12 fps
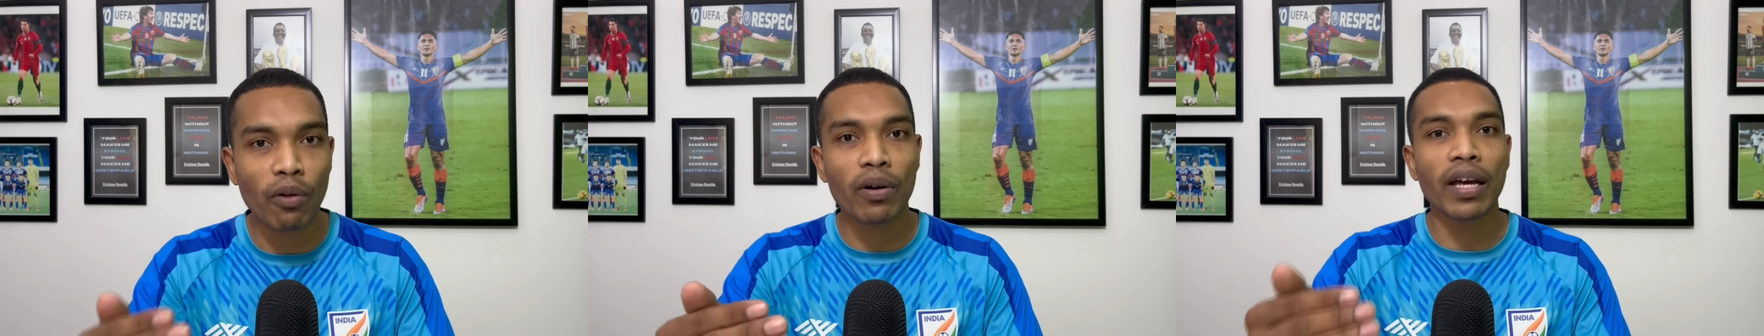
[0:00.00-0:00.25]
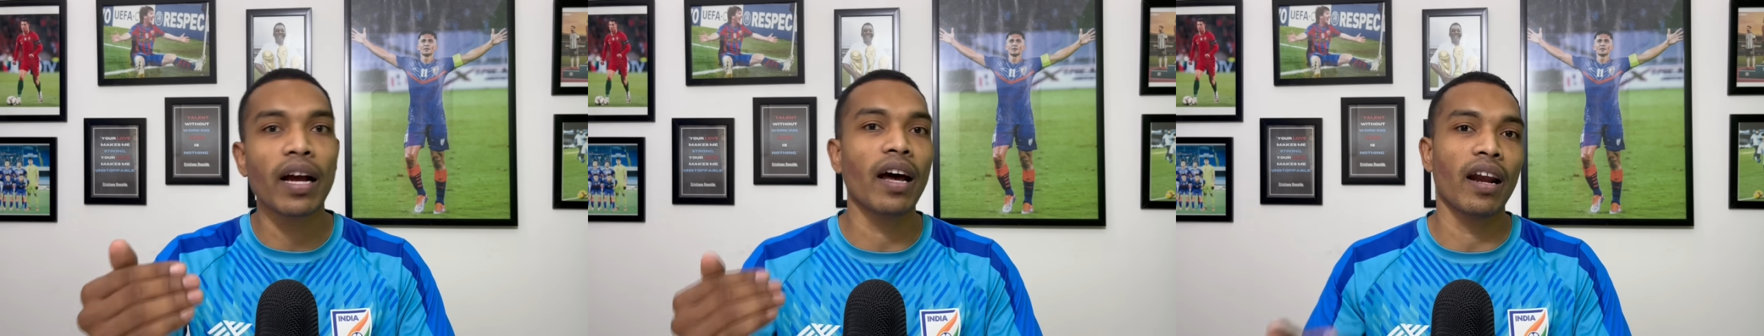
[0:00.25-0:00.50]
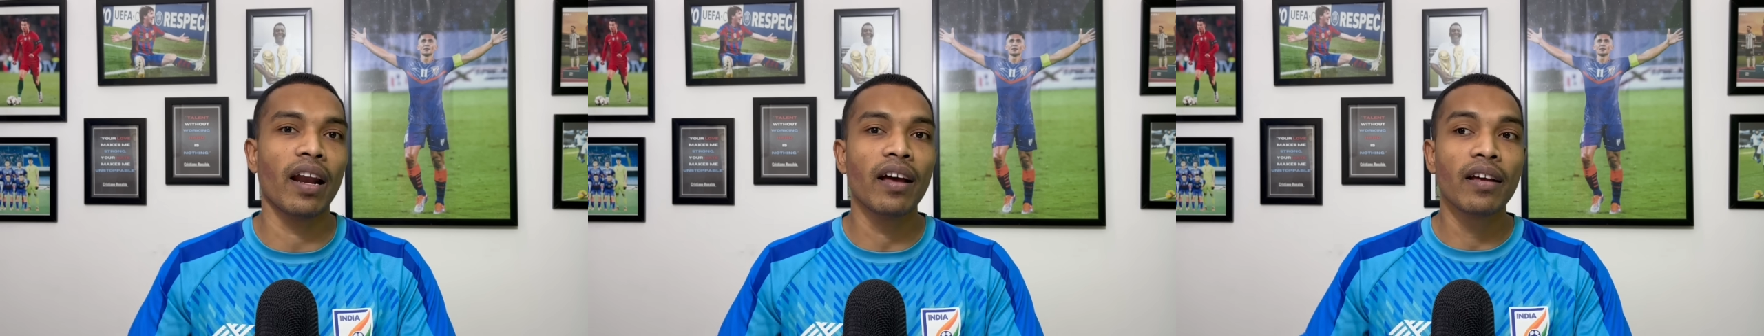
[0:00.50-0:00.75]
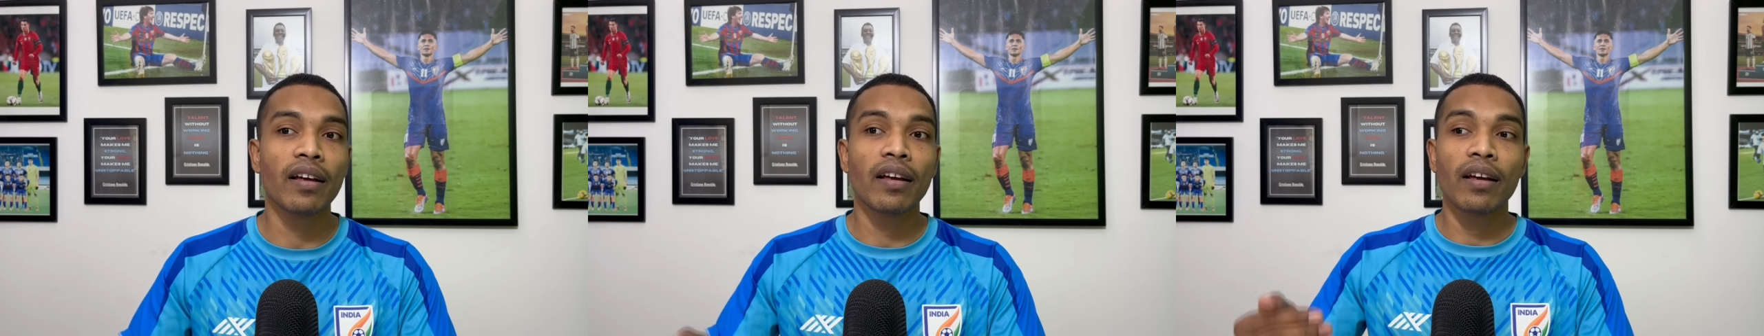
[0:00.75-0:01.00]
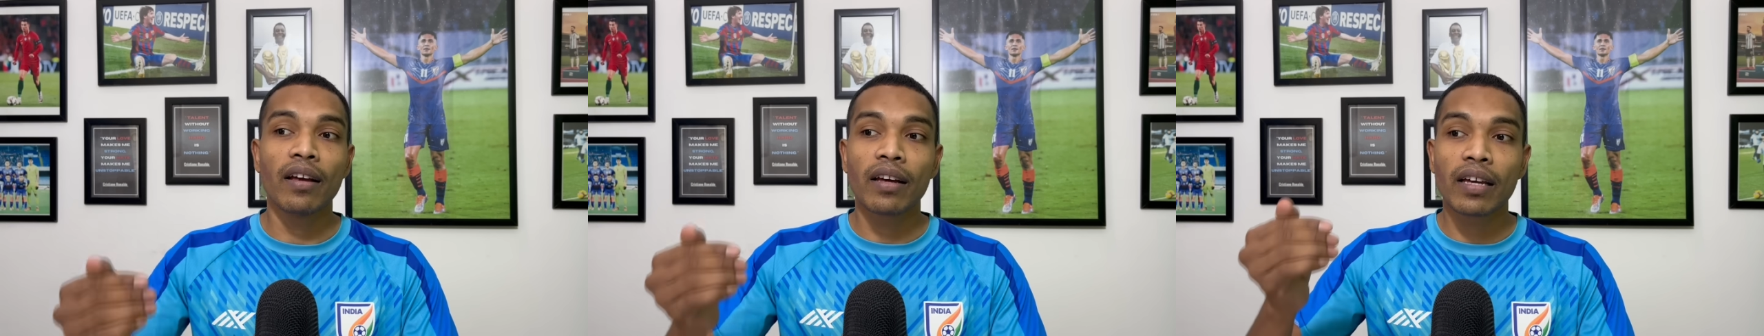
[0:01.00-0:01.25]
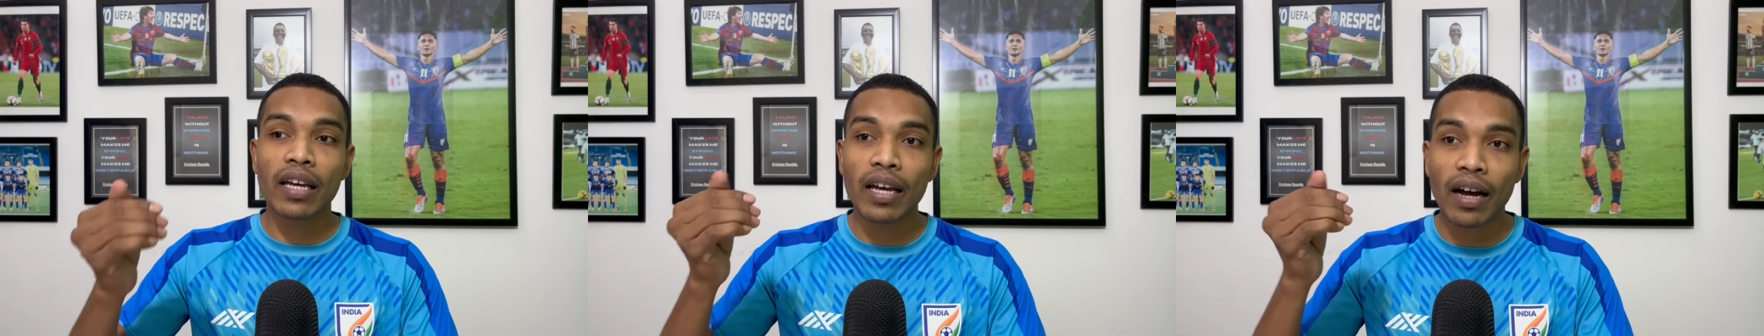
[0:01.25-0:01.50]
को ये करना है
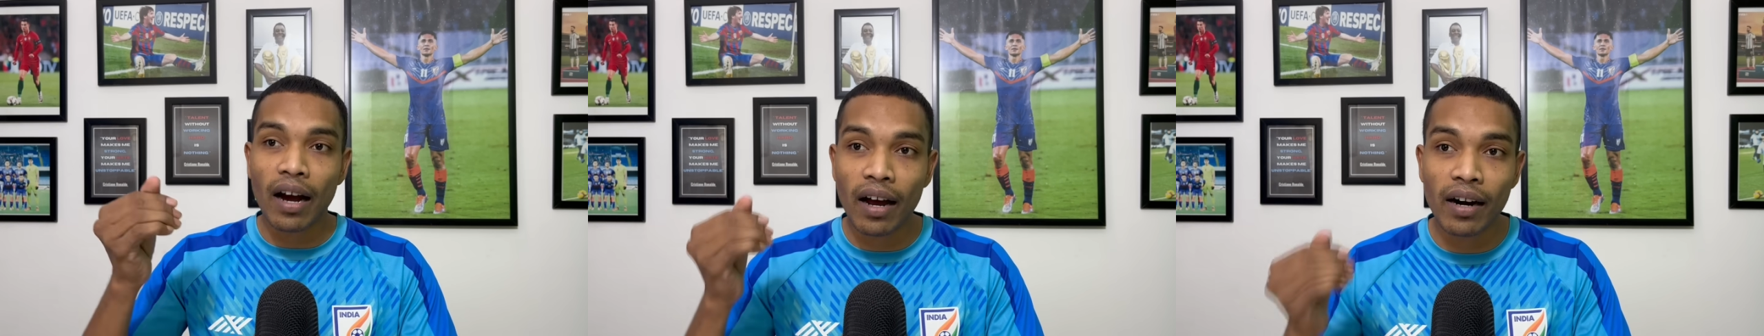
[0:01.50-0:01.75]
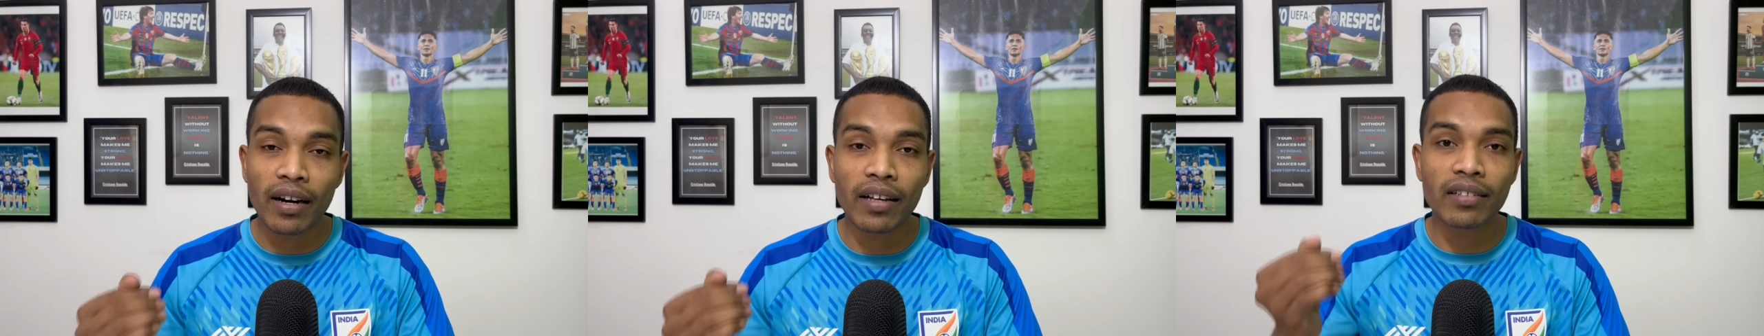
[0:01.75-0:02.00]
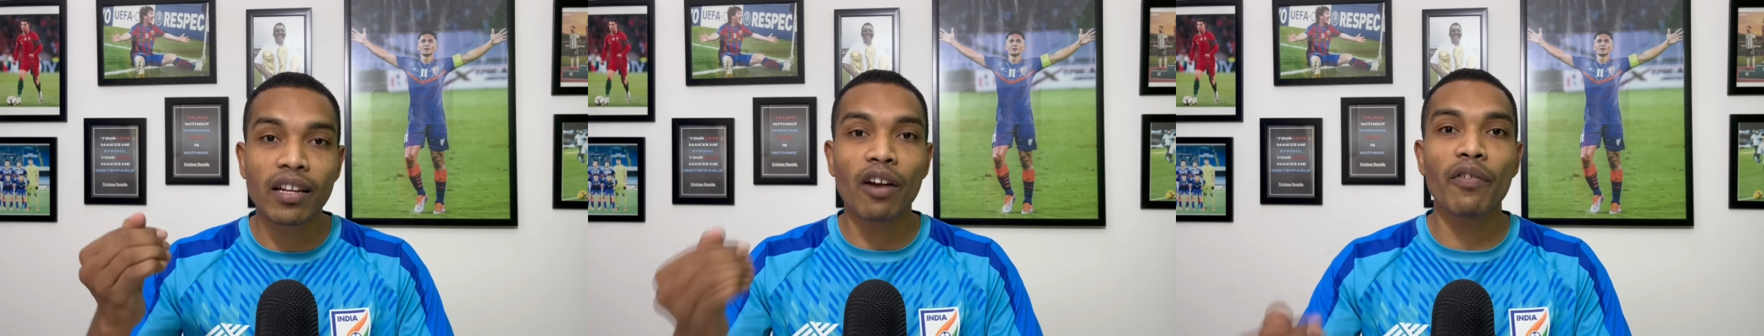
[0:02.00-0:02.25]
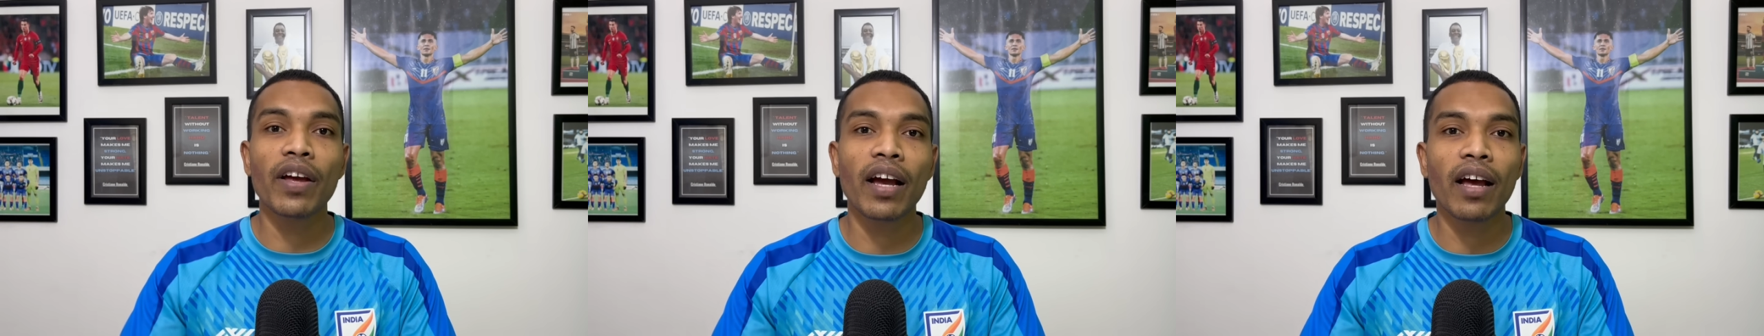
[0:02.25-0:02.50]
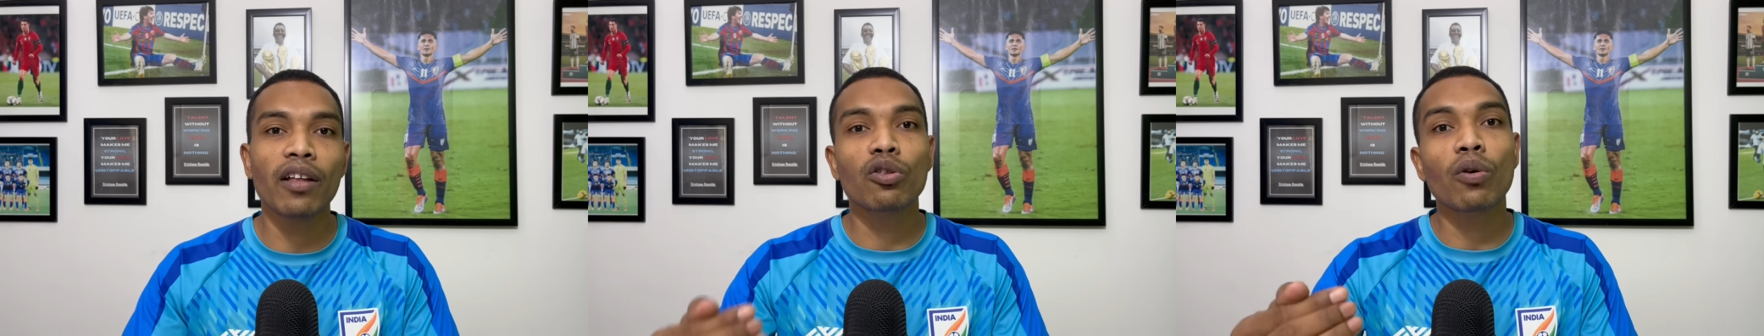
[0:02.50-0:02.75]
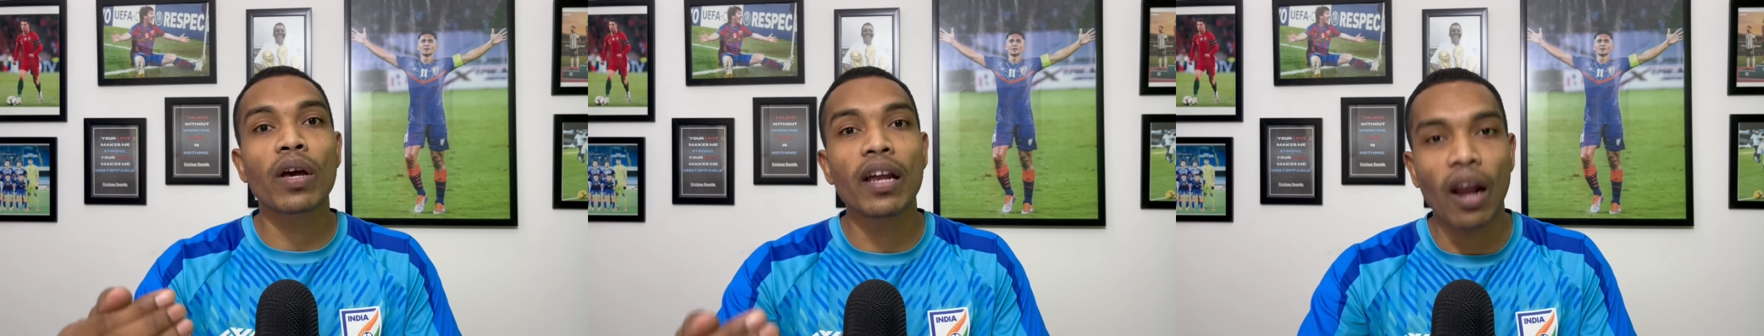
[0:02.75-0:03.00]
कि अगर डिजर्विंग है
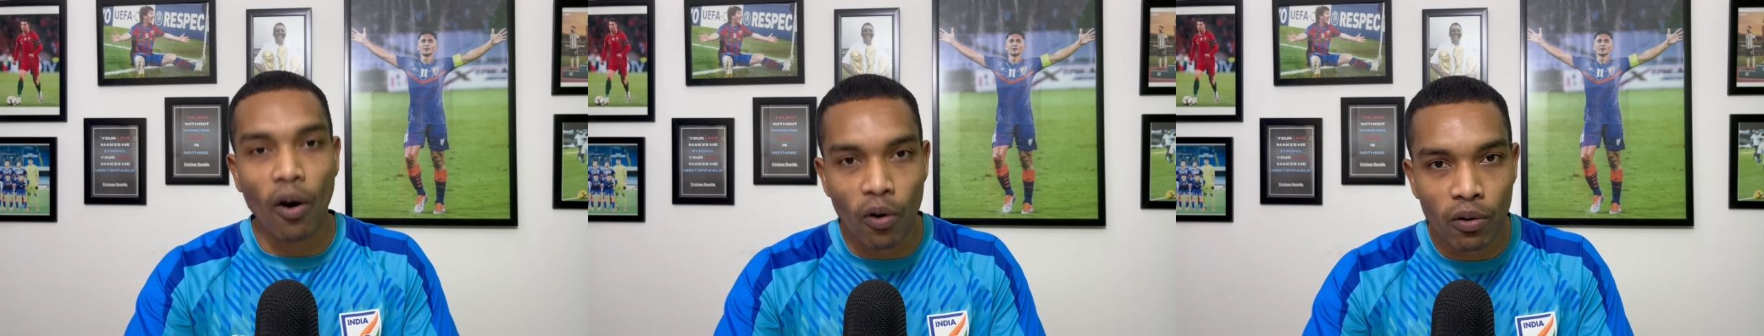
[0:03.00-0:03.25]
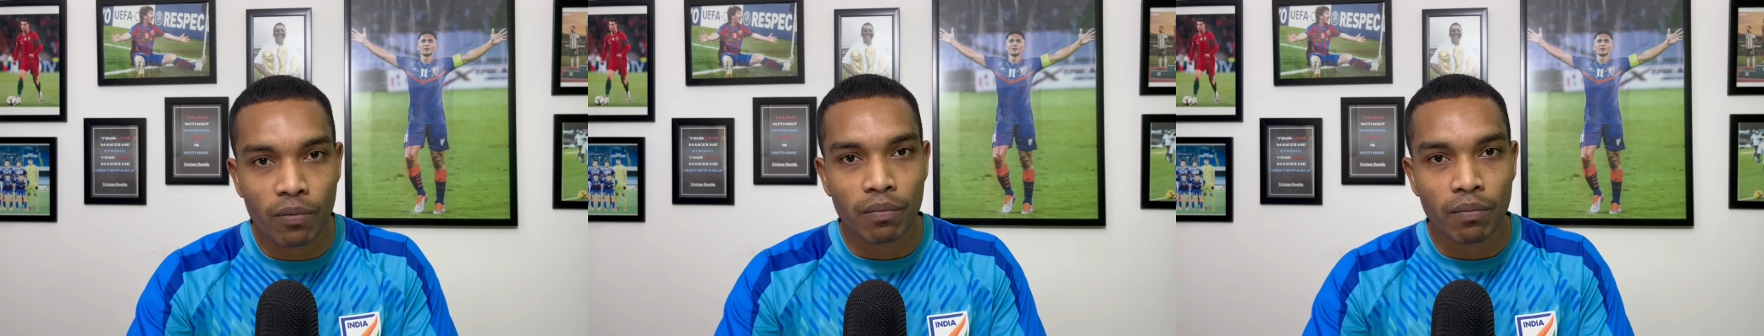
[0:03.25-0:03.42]
तो खिलाओ